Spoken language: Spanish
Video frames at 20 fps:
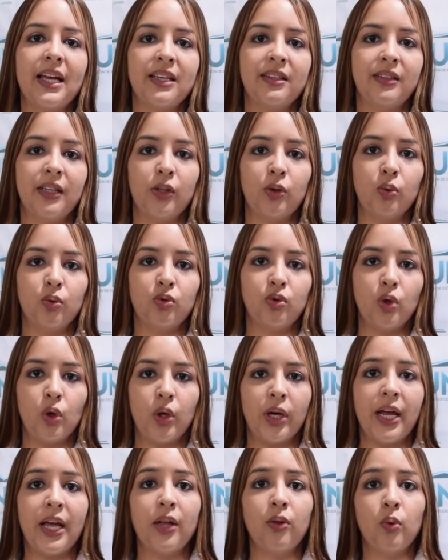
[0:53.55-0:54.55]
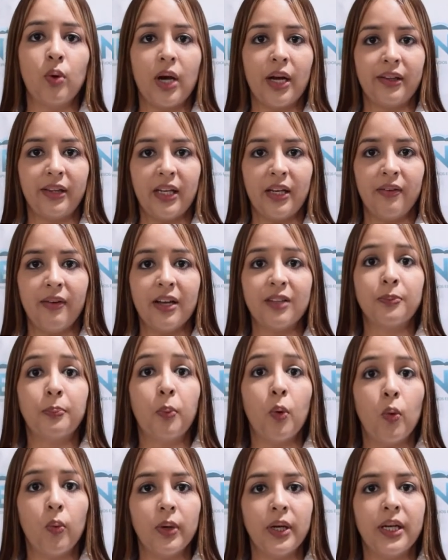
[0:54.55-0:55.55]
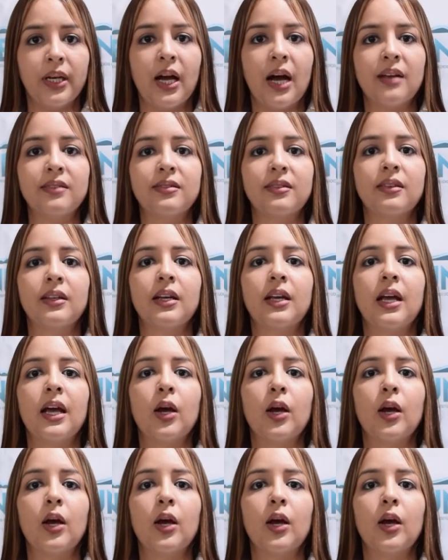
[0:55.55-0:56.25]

instituciones educativas públicas,